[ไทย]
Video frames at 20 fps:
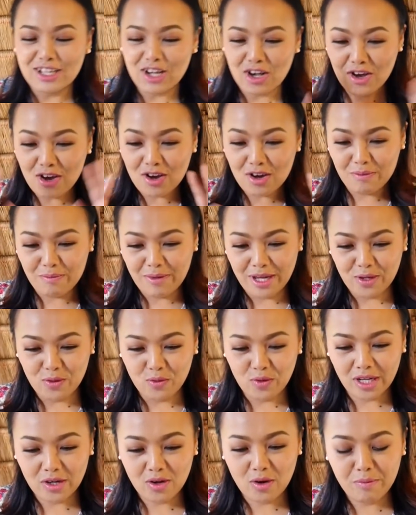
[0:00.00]
ก็เม
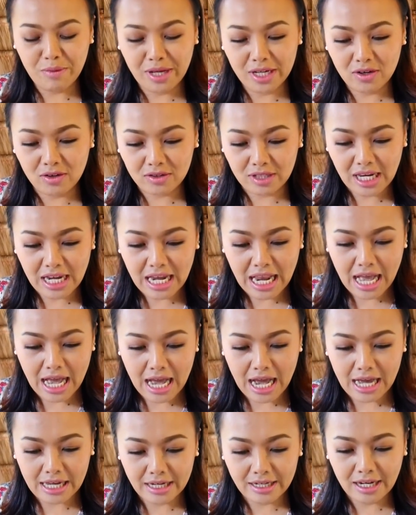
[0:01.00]
นูเรคคอมเมนต์ของที่
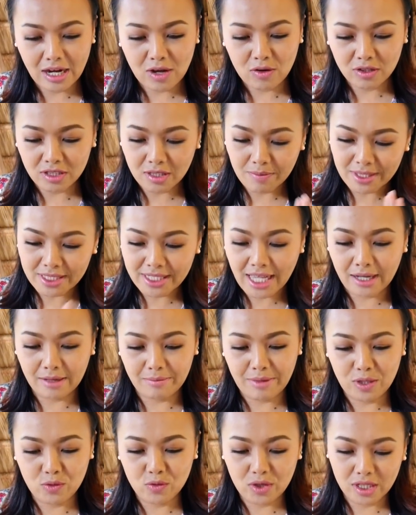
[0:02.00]
ร้าน เราก็จะมาสั่ง
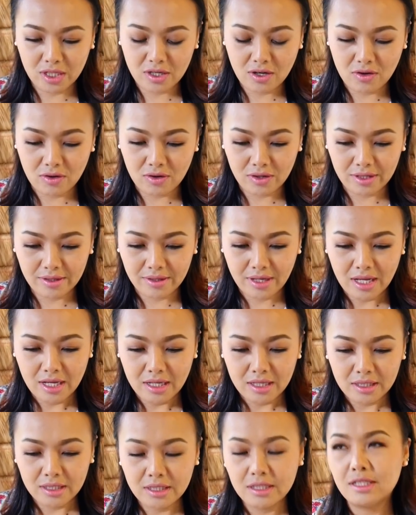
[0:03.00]
เมนูกันก่อน
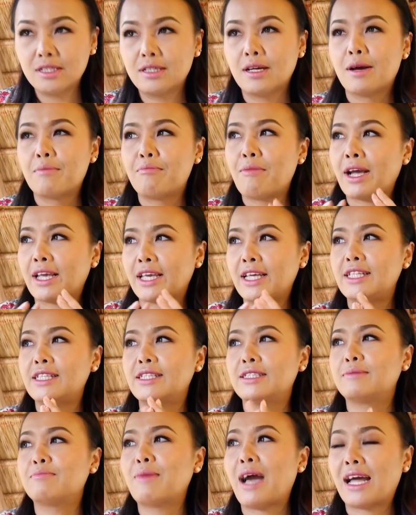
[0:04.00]
คือมากิน
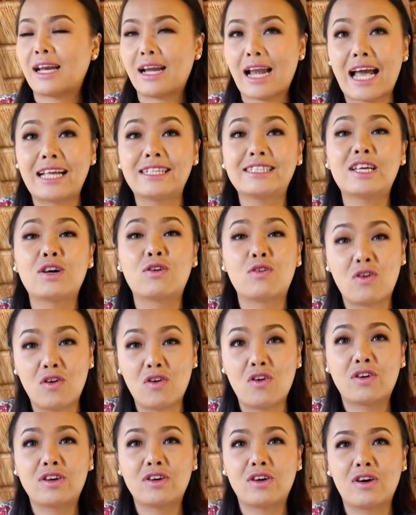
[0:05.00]
มาร้านแจ่วฮ
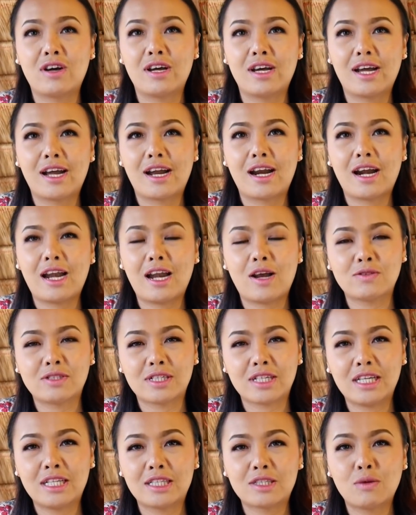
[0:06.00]
อนเนาะ เรา
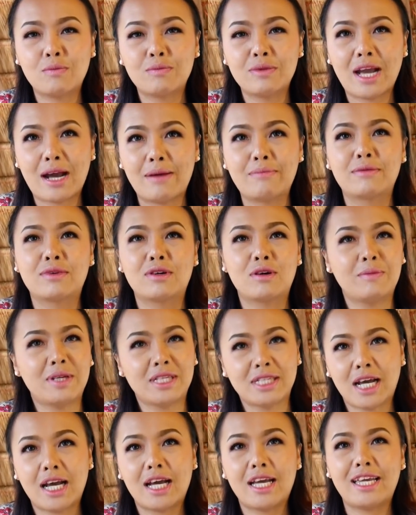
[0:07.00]
จะกินต้มยำก็
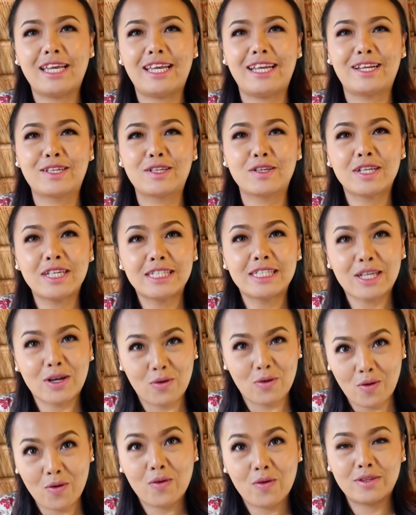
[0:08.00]
ไม่ใช่เราต้องกินแจ่
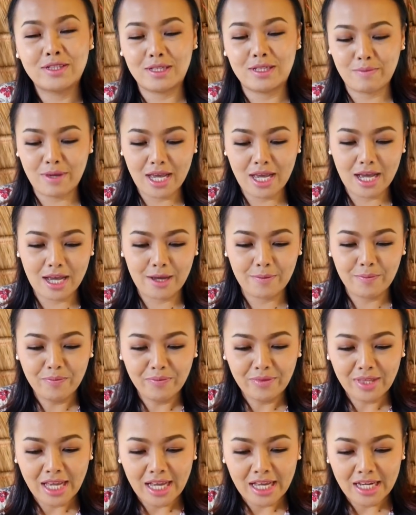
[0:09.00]
วฮอนใช่ไหมคะ
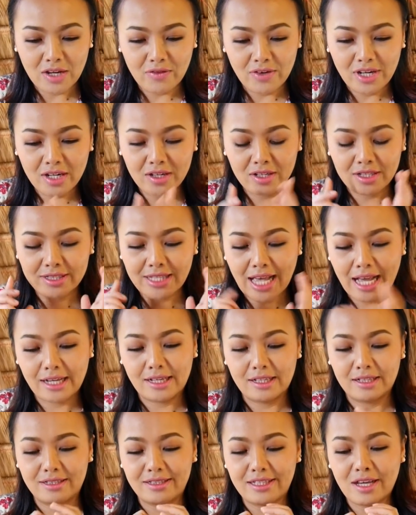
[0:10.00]
ดี๋ยวนี้เราจะสั่ง
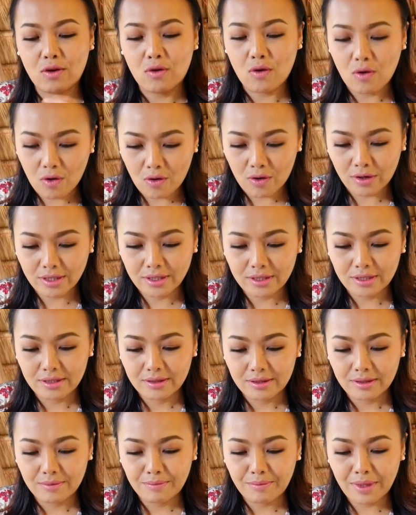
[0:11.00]
แจ่วฮ้อน
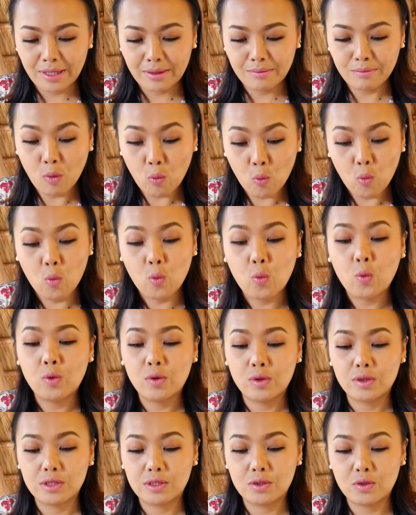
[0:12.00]
เป็นหมู
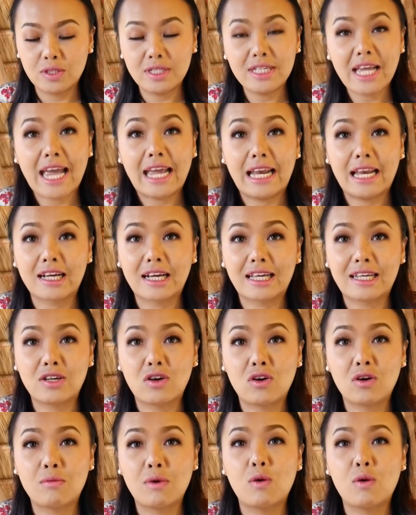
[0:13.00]
ชุดใหญ่แล้วกัน
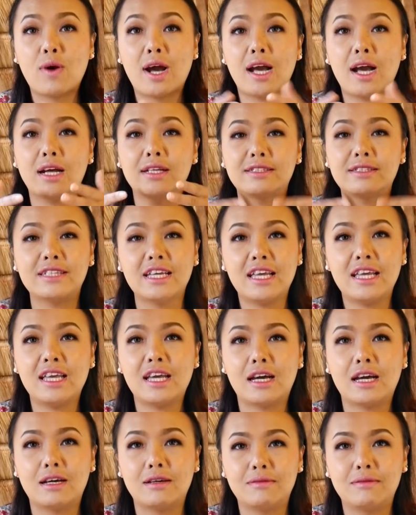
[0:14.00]
เนาะเพราะว่าเจ๊
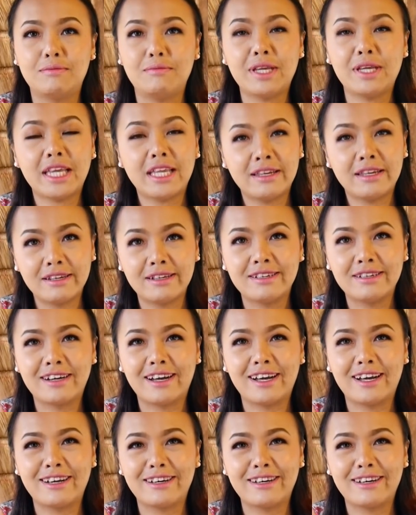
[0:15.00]
อะไม่กินเนื้อ